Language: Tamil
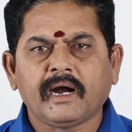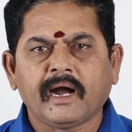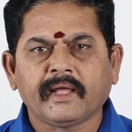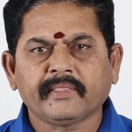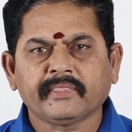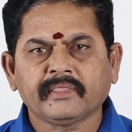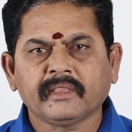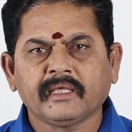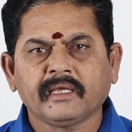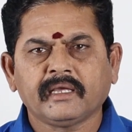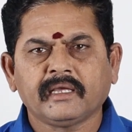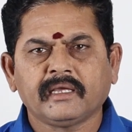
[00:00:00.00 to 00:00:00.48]

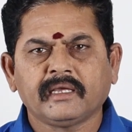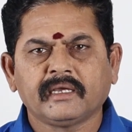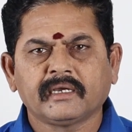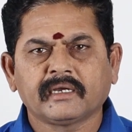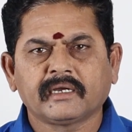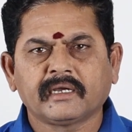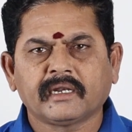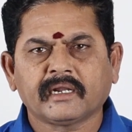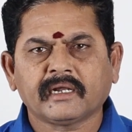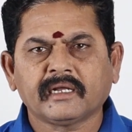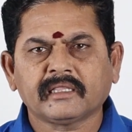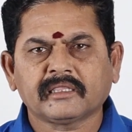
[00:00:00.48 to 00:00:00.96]
அந்த
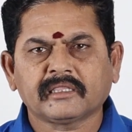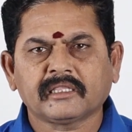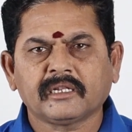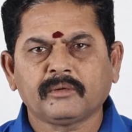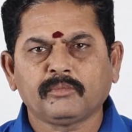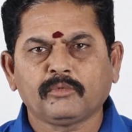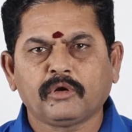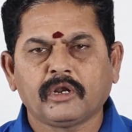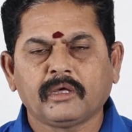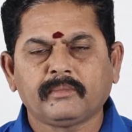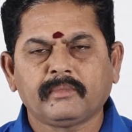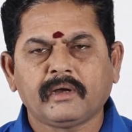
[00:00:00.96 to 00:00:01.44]

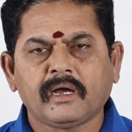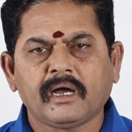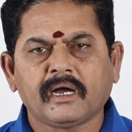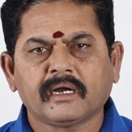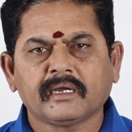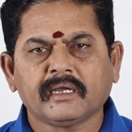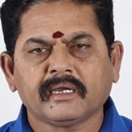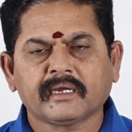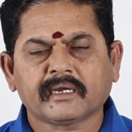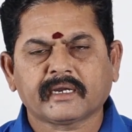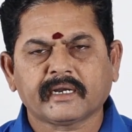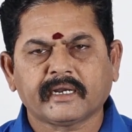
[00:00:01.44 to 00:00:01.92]
கிரகத்தின்
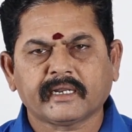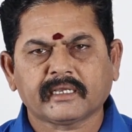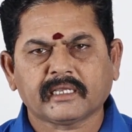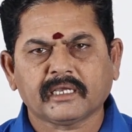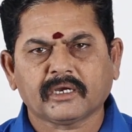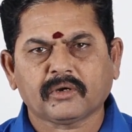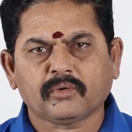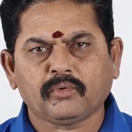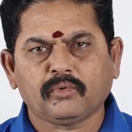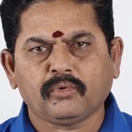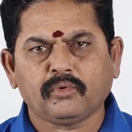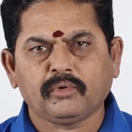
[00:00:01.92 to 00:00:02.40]
மூலமாக
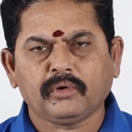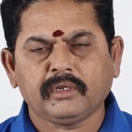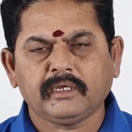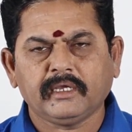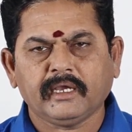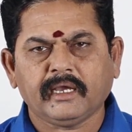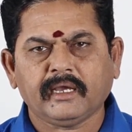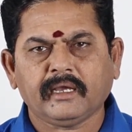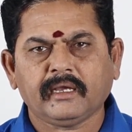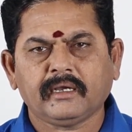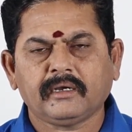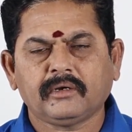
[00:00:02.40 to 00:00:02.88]

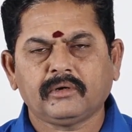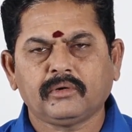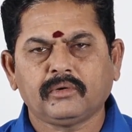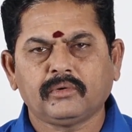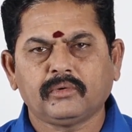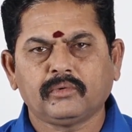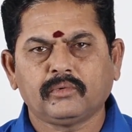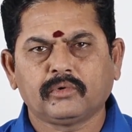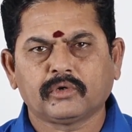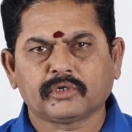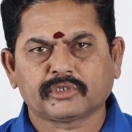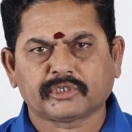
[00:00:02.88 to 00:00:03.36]
கிடைக்கக்கூடிய
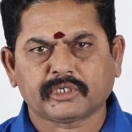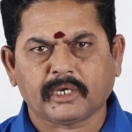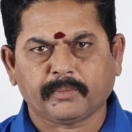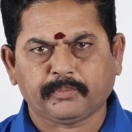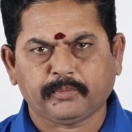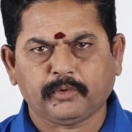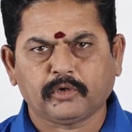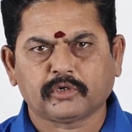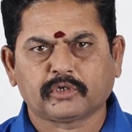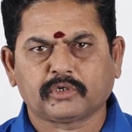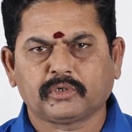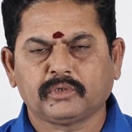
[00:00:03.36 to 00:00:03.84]
ஒரு
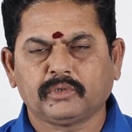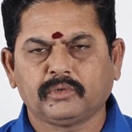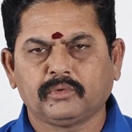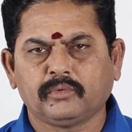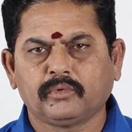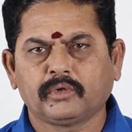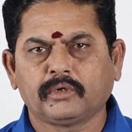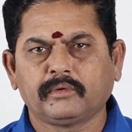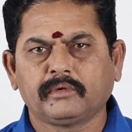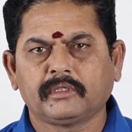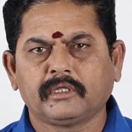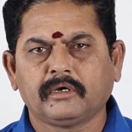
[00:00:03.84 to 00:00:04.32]
சப்போர்ட்
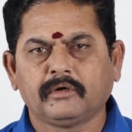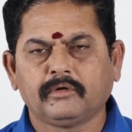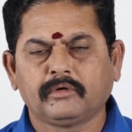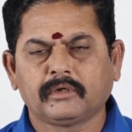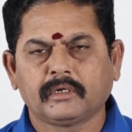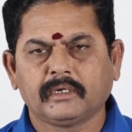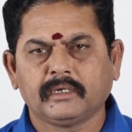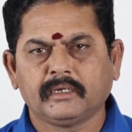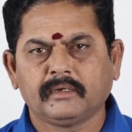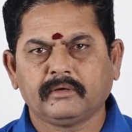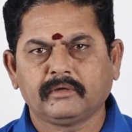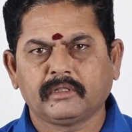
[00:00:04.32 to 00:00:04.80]
ஒரு வித
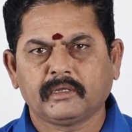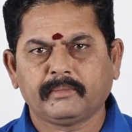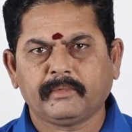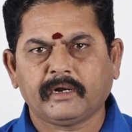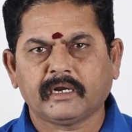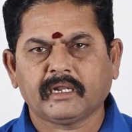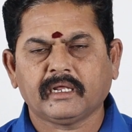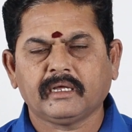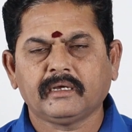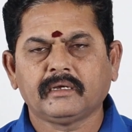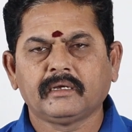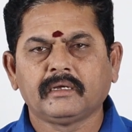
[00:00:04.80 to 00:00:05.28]
ஒரு
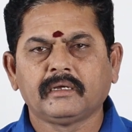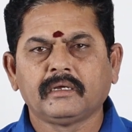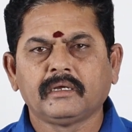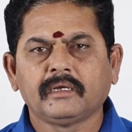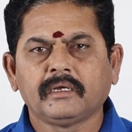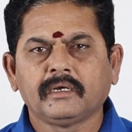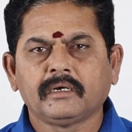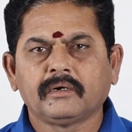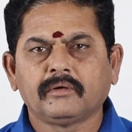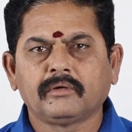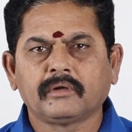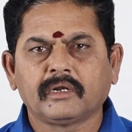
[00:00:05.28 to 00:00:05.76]
விதமான
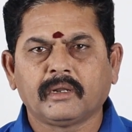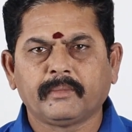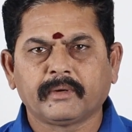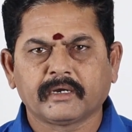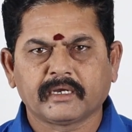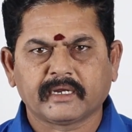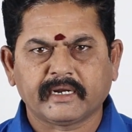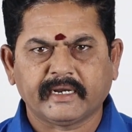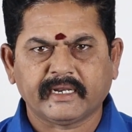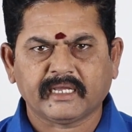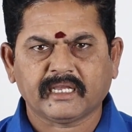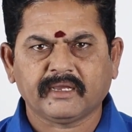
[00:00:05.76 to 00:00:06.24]

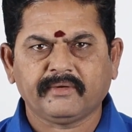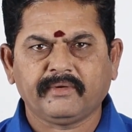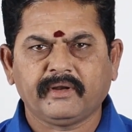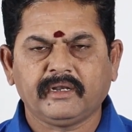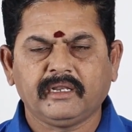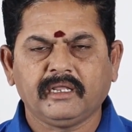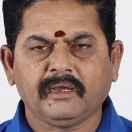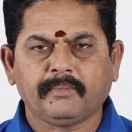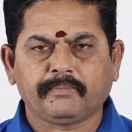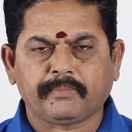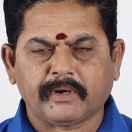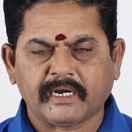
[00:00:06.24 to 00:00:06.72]
நமக்கு கிடைக்க
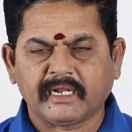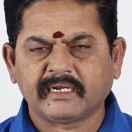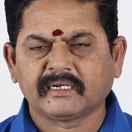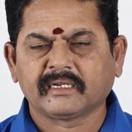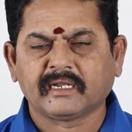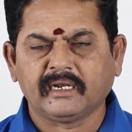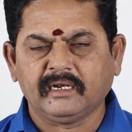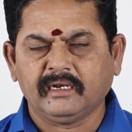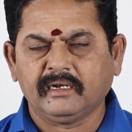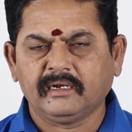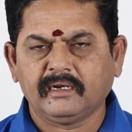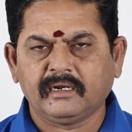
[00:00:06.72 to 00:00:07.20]
வேண்டிய
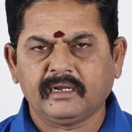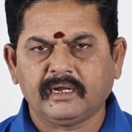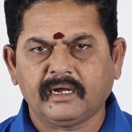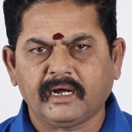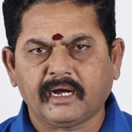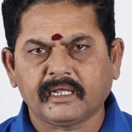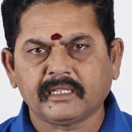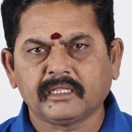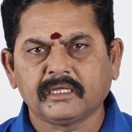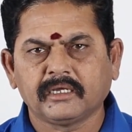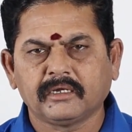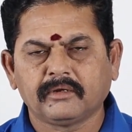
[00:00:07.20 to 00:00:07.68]
பலன்கள்
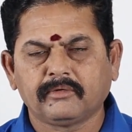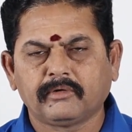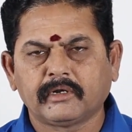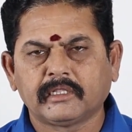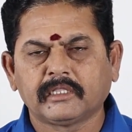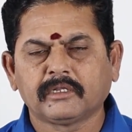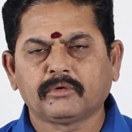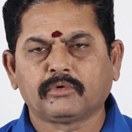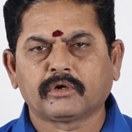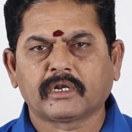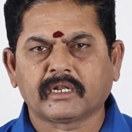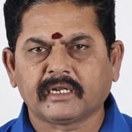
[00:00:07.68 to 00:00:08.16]
அது
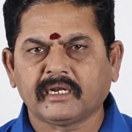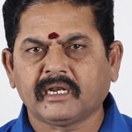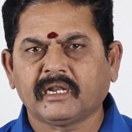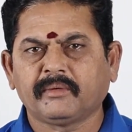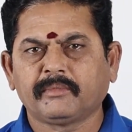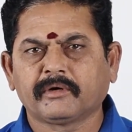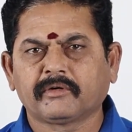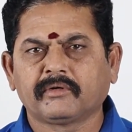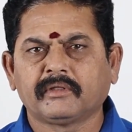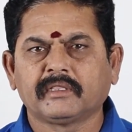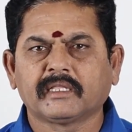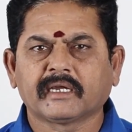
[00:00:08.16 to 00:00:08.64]
வந்து உடனே
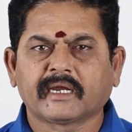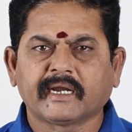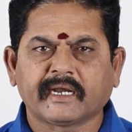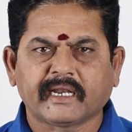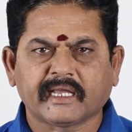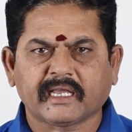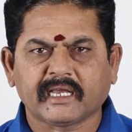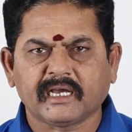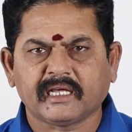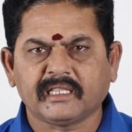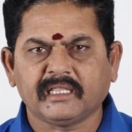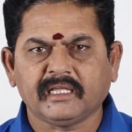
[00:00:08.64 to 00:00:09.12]
நமக்கு வந்து
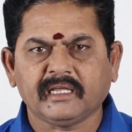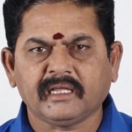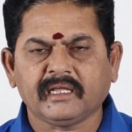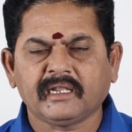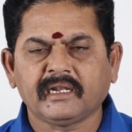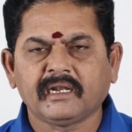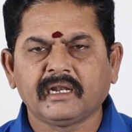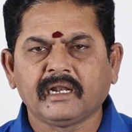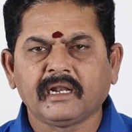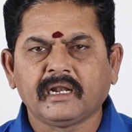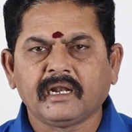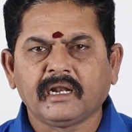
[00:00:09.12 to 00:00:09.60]
கிடைக்காது
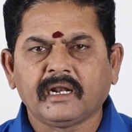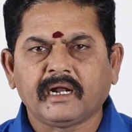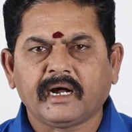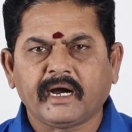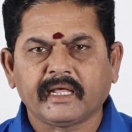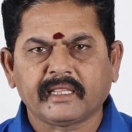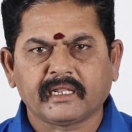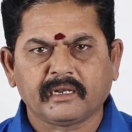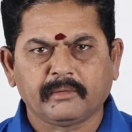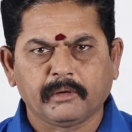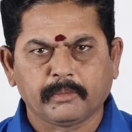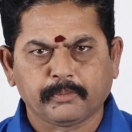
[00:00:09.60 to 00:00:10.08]

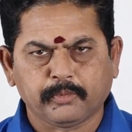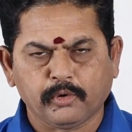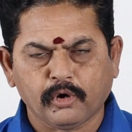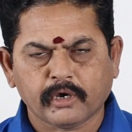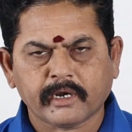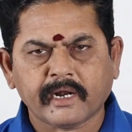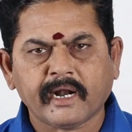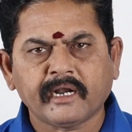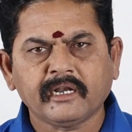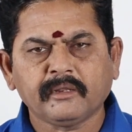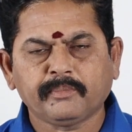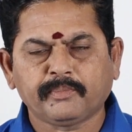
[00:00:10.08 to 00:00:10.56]
அதை நம்ம
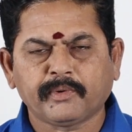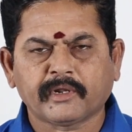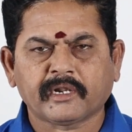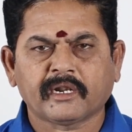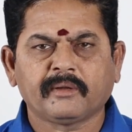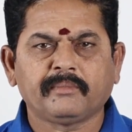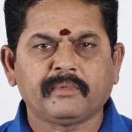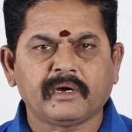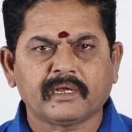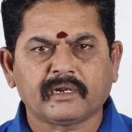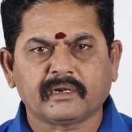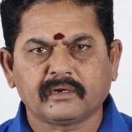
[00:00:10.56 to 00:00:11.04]
போராடி
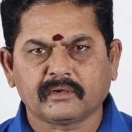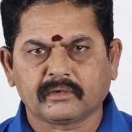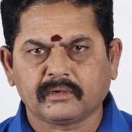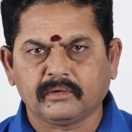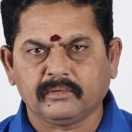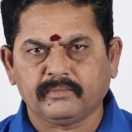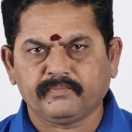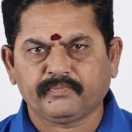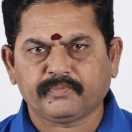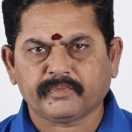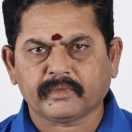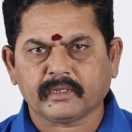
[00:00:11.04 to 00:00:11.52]
பெற மாதிரி
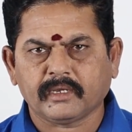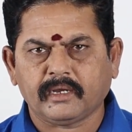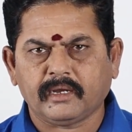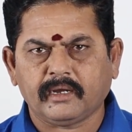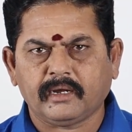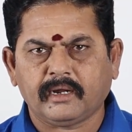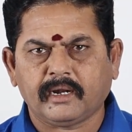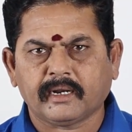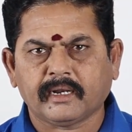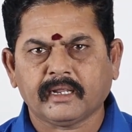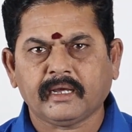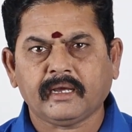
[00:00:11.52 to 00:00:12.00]
இருக்கும்
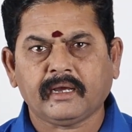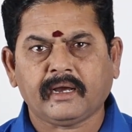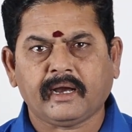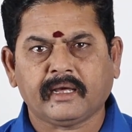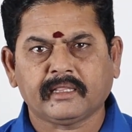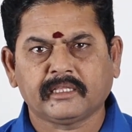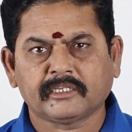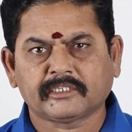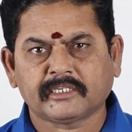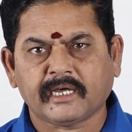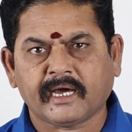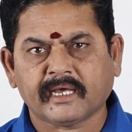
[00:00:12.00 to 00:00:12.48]
ஆனால்
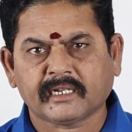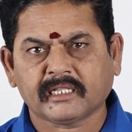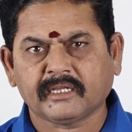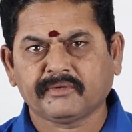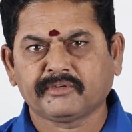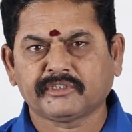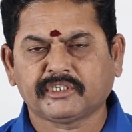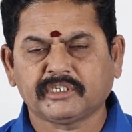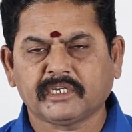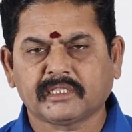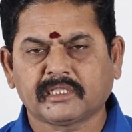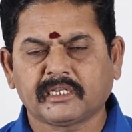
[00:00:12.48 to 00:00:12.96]
அது சார்ந்த
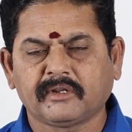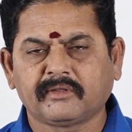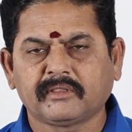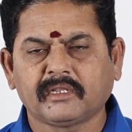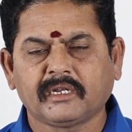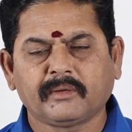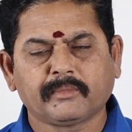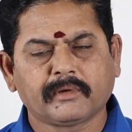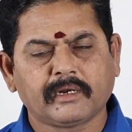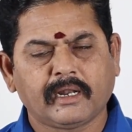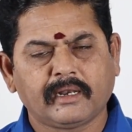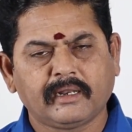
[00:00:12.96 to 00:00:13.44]
விஷயத்தில்
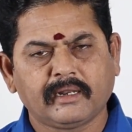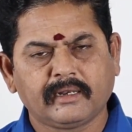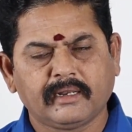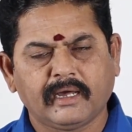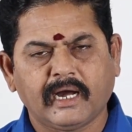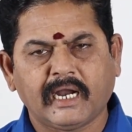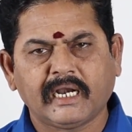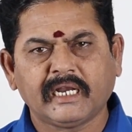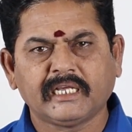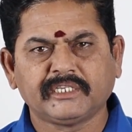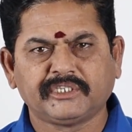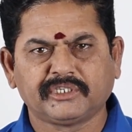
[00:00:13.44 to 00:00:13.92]
வந்து நமக்கு நல்ல
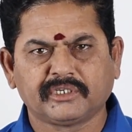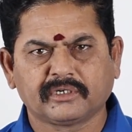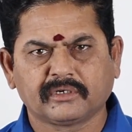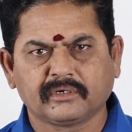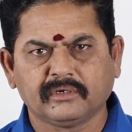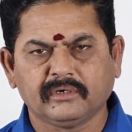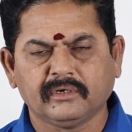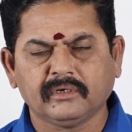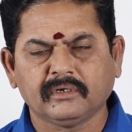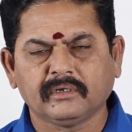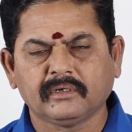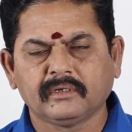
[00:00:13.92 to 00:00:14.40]
நாலேஜ்
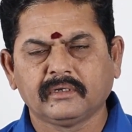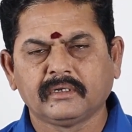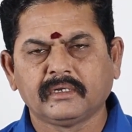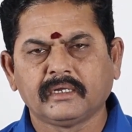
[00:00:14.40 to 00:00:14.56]
இருக்கும்